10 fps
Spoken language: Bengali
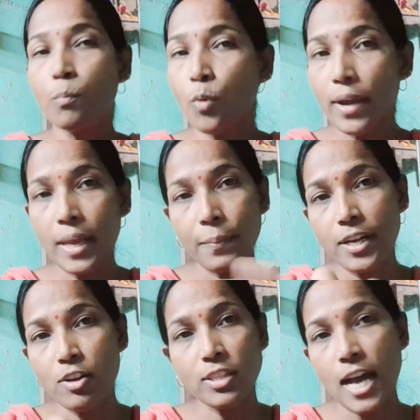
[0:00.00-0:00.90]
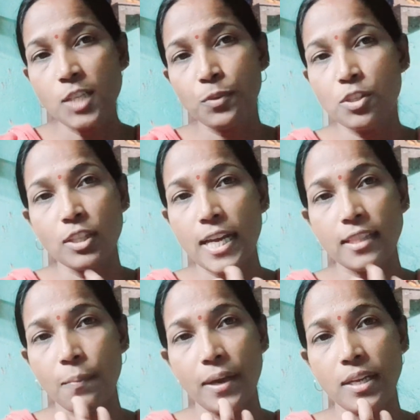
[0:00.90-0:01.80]
মোয়ের ভিডিওতে আজ পর্যন্ত
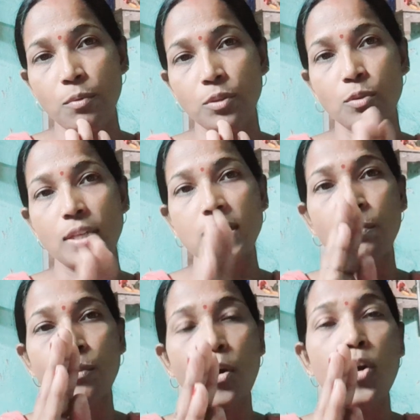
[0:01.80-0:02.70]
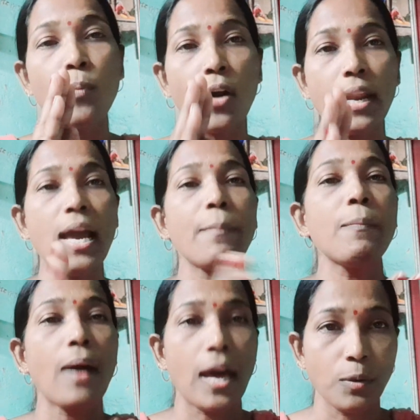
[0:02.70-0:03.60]
দেখতে পাইনি বন্ধুরা যে মৌ বলে আমি
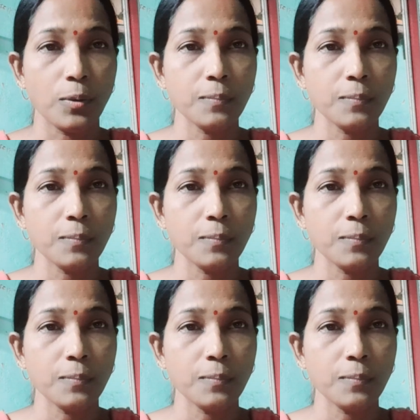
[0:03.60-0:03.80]
ভালো